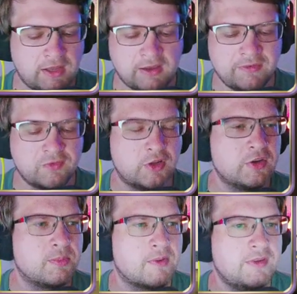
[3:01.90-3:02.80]
Aber wir wollen
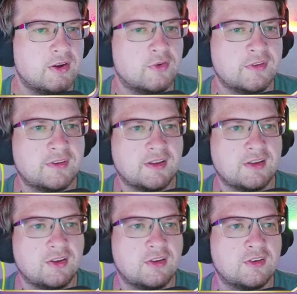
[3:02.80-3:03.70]
noch mal wieder
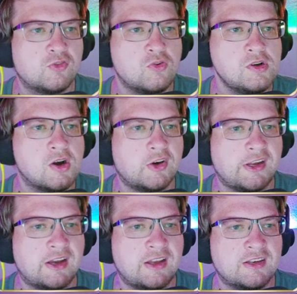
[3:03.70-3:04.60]
unsere äh,
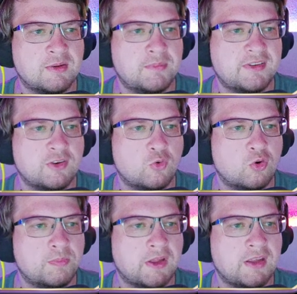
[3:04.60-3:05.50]
Trunkenheit ein bisschen
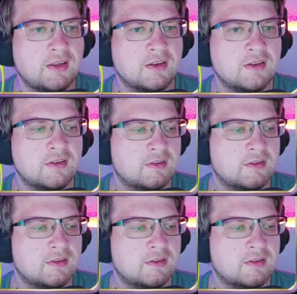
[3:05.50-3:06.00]
hochbringen.